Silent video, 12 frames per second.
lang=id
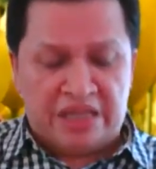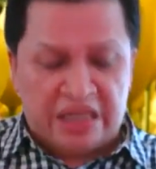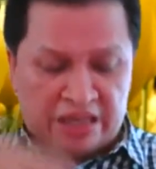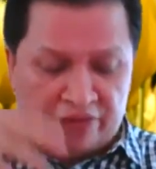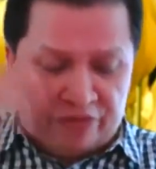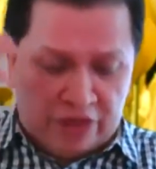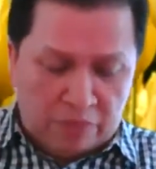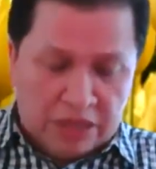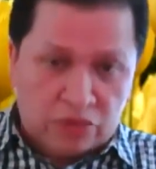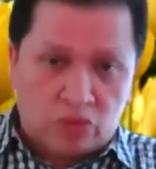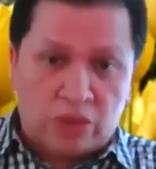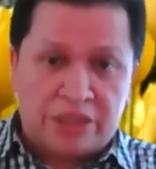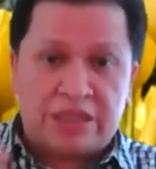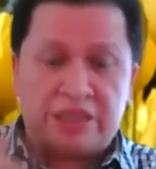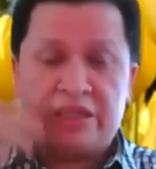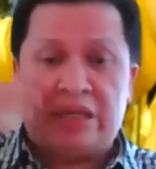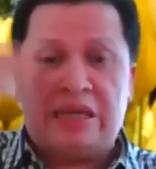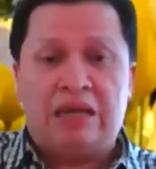Ternyata firman
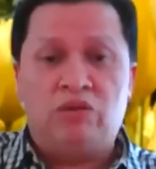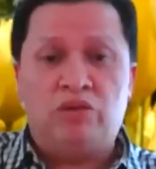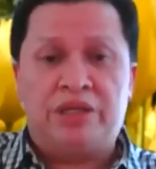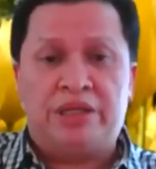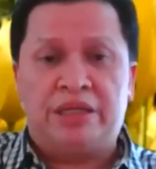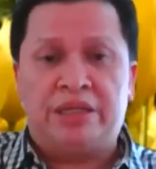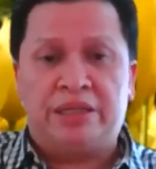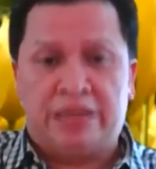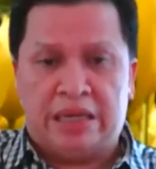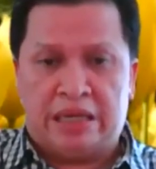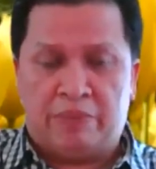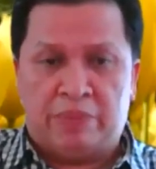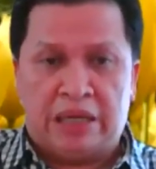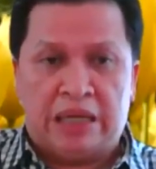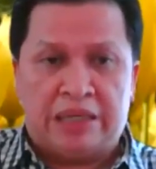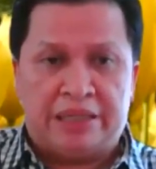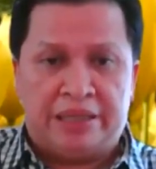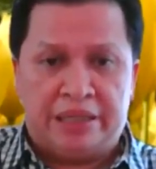Tuhan yang selalu kita dengar,
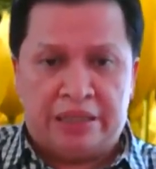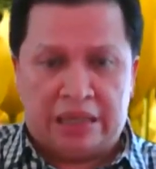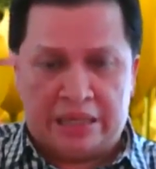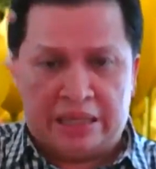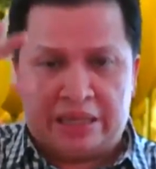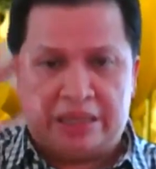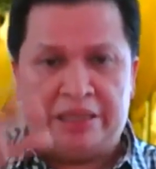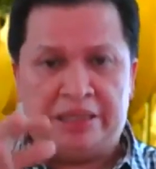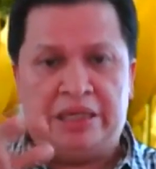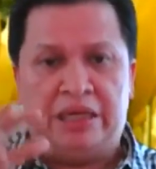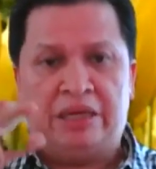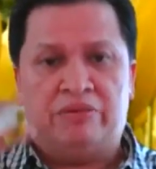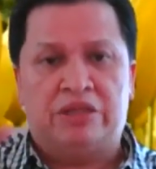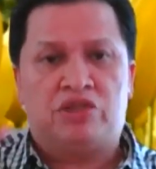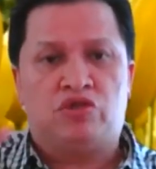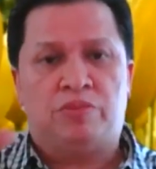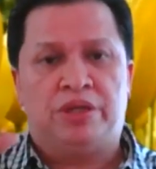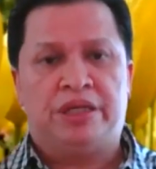apalagi hari-hari ini
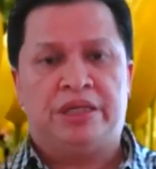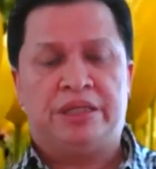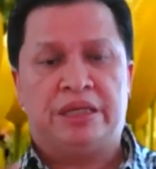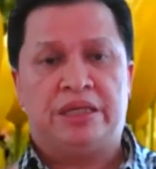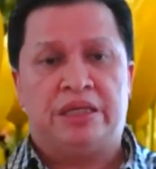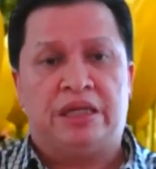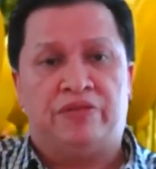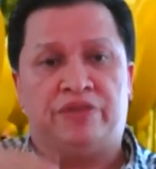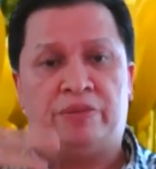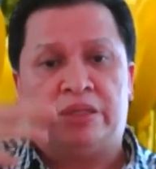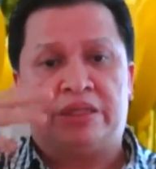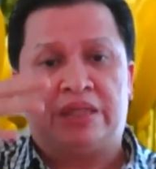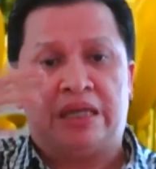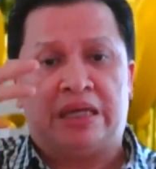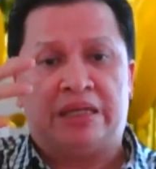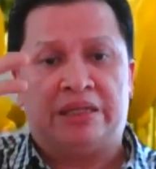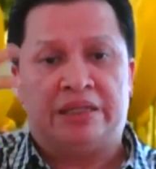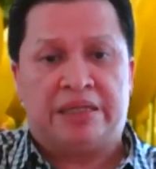lewat Zoom ini kita dengar firman
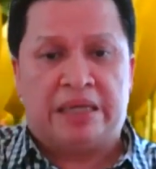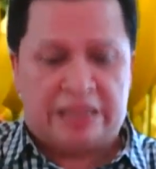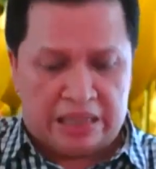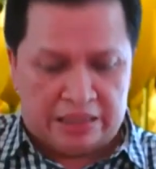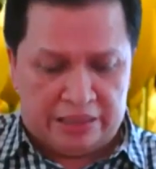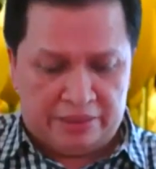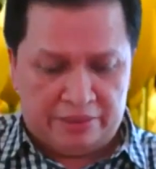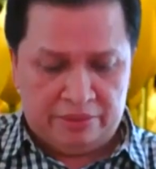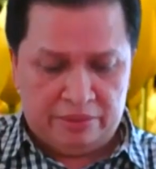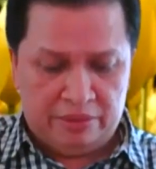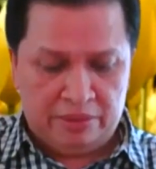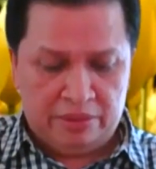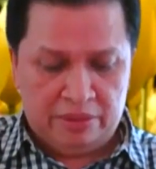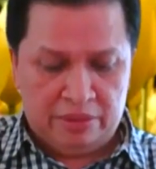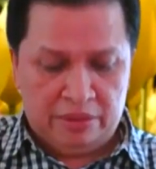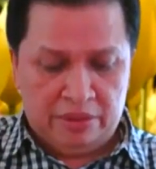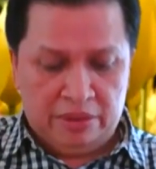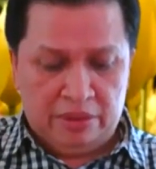sehari tiga kali.
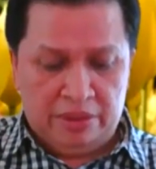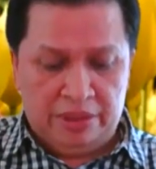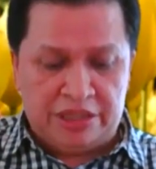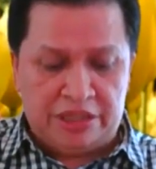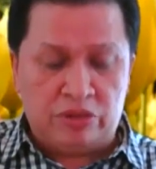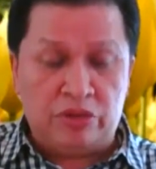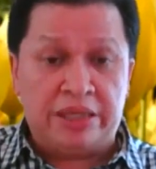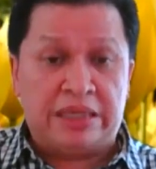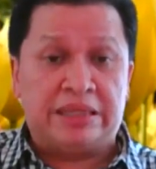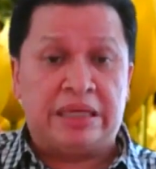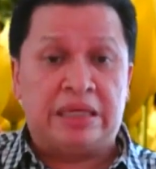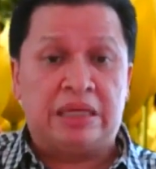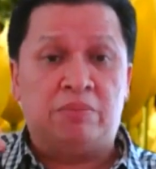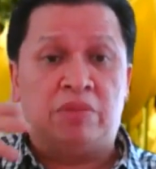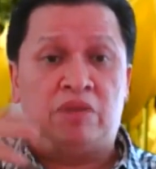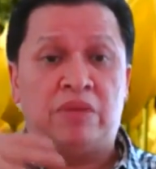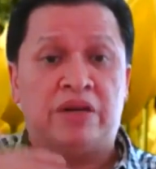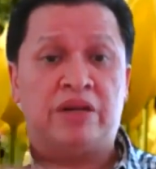Di situ
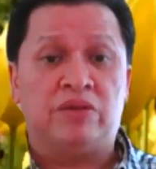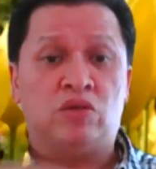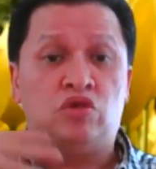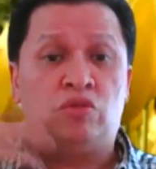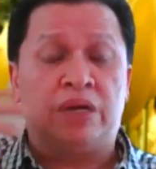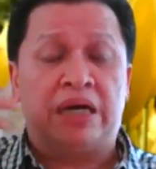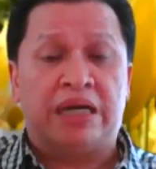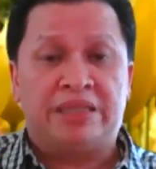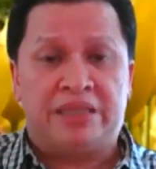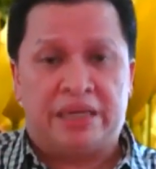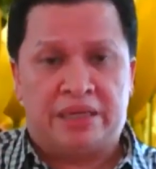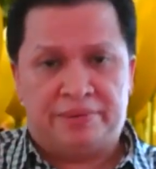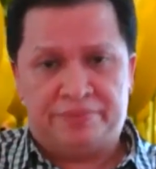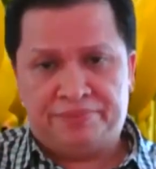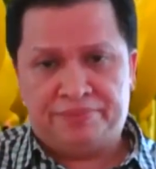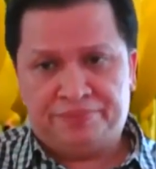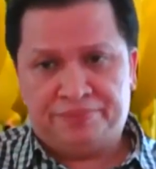dikatakan bermandat untuk mengajar